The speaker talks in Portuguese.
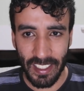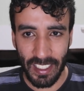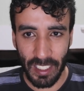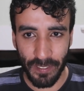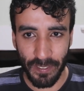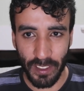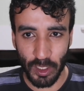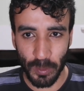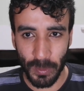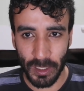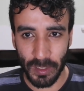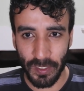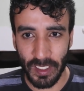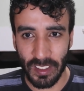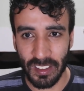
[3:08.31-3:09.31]
Ela faz
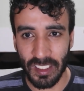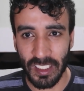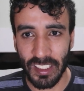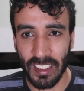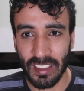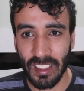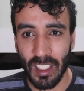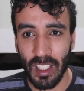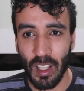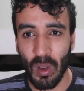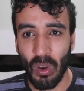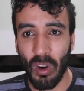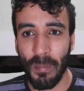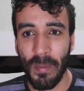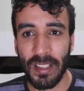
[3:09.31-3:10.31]
umas festinhas,
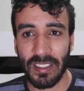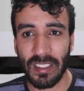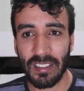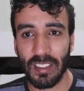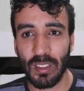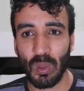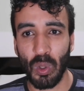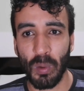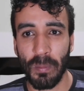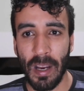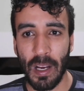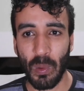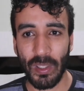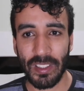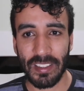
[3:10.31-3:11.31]
começa a se
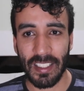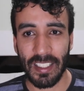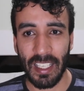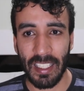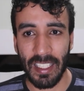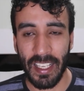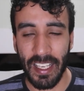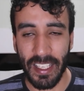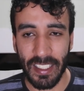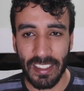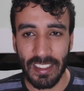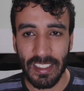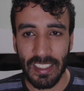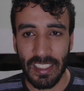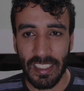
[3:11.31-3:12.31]
enturmar com essa galera